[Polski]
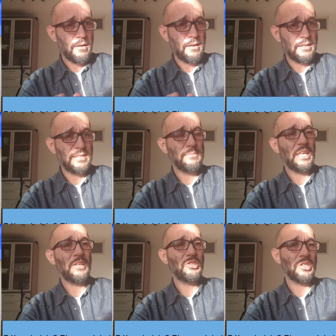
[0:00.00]

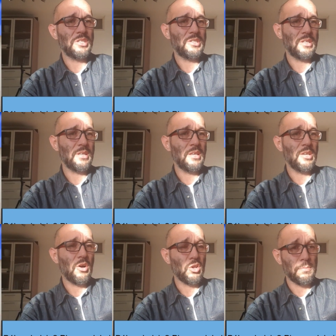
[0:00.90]
zmniejszyć
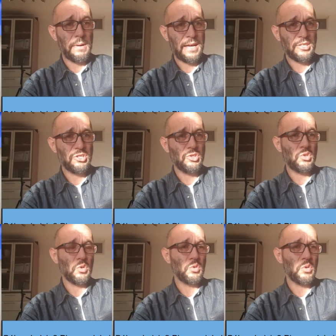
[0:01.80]
i odbarczyć
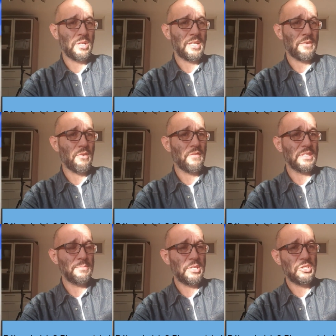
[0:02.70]
struktury
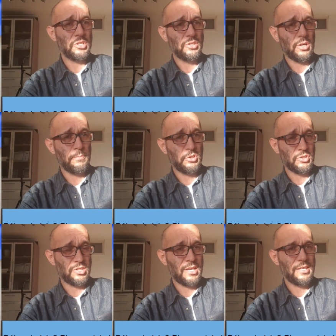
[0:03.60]
nerwowe, zmniejszyć
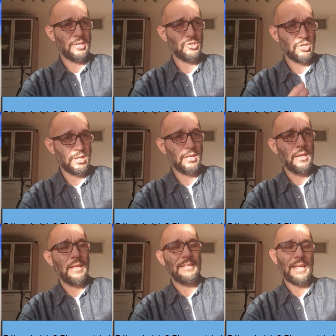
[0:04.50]
obciążenie czy
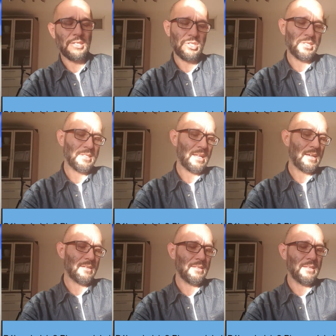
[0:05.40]
nacisk
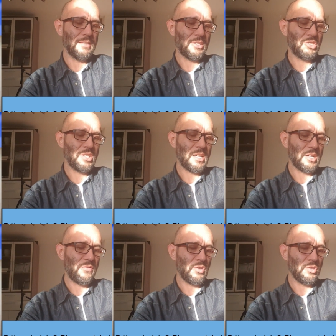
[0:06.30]
na y, naczynia
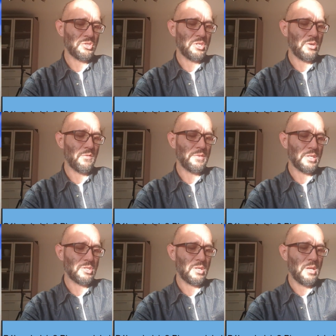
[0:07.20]
krwionośne
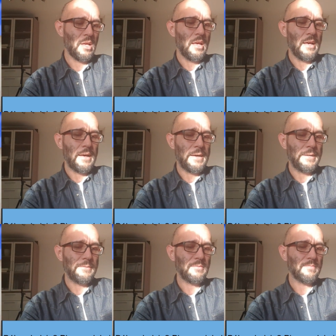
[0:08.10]
również.
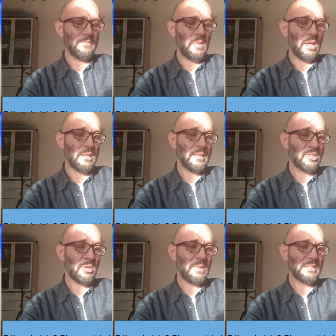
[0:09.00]
E,
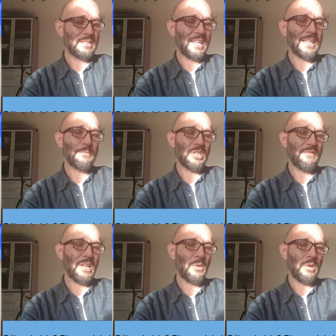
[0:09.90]
natomiast stany
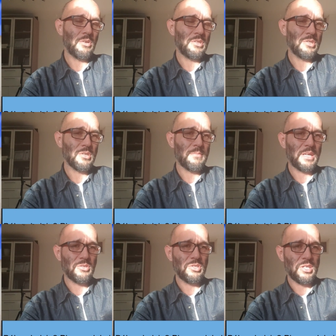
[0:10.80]
przewlekłe dotyczą
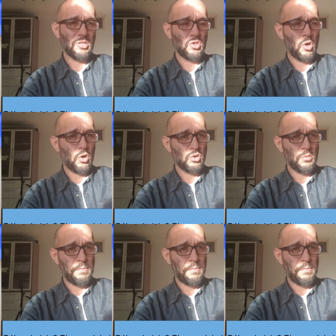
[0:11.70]
bardzo często osób